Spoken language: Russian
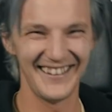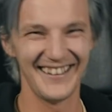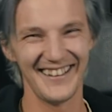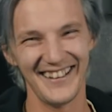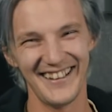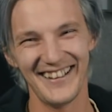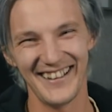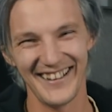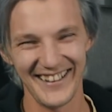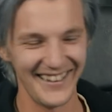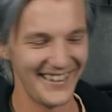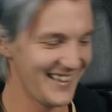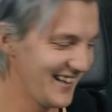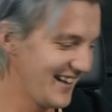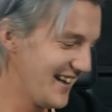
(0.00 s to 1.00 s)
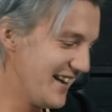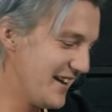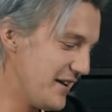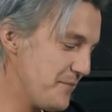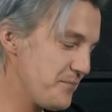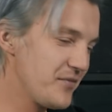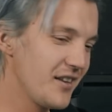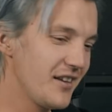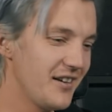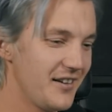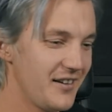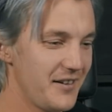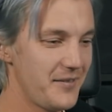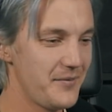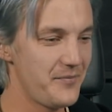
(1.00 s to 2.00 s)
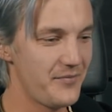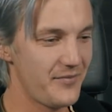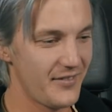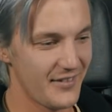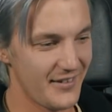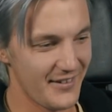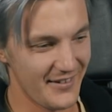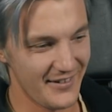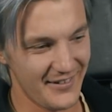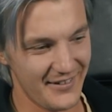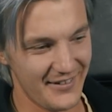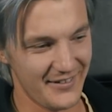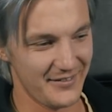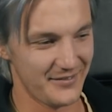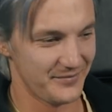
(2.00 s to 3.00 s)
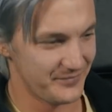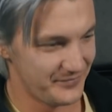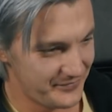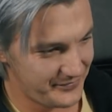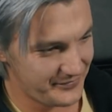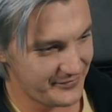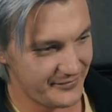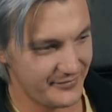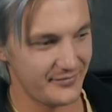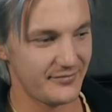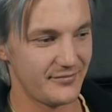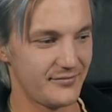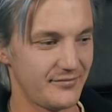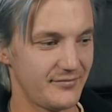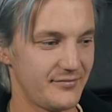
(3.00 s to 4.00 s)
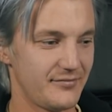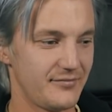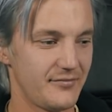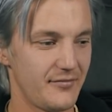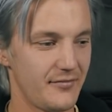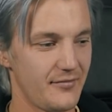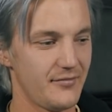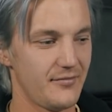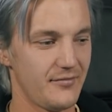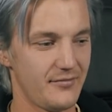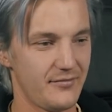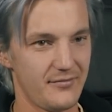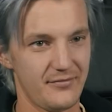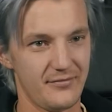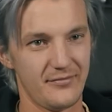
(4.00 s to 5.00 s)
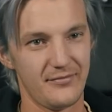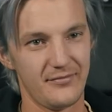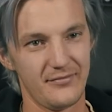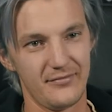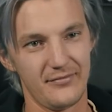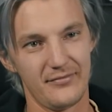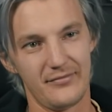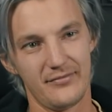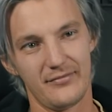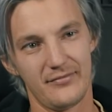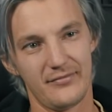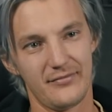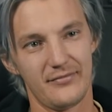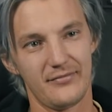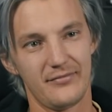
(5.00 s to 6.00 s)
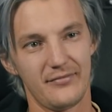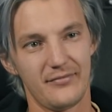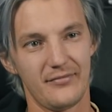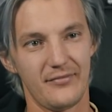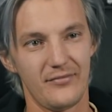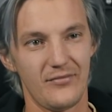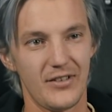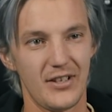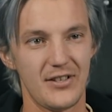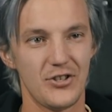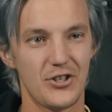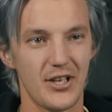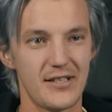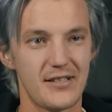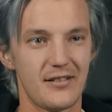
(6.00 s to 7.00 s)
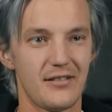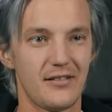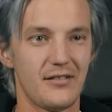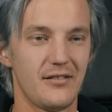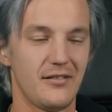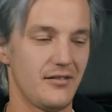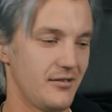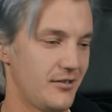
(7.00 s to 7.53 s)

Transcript: До, до 4000 процентов это 40 раз, да. А что они продают, блядь? Они вот этот Берлинку продают? Сейчас? Да.